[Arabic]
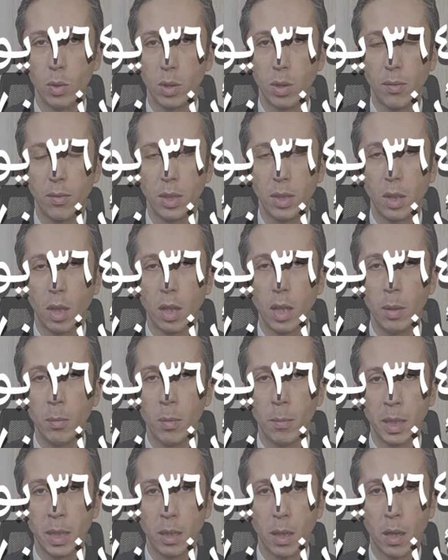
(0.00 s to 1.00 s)
والصافي
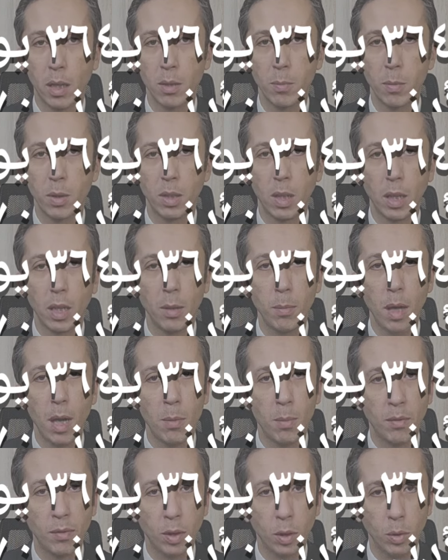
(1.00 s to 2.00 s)
التقريبي بعد خصم الضريبه
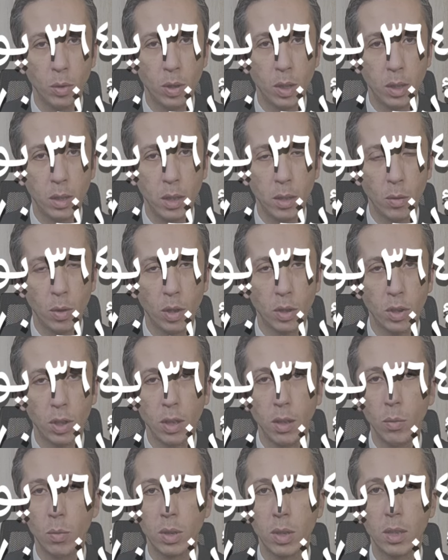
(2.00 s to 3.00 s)
هيبقى في حدود
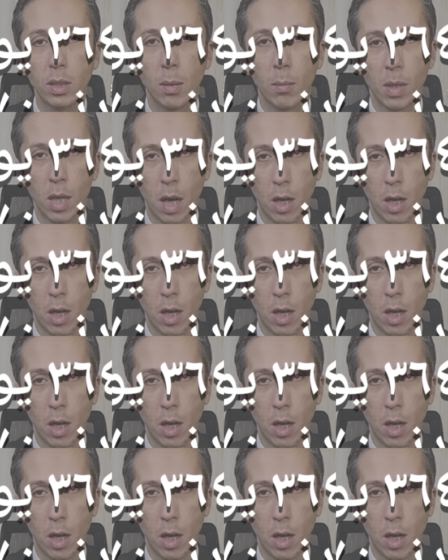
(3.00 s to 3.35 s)
22.6%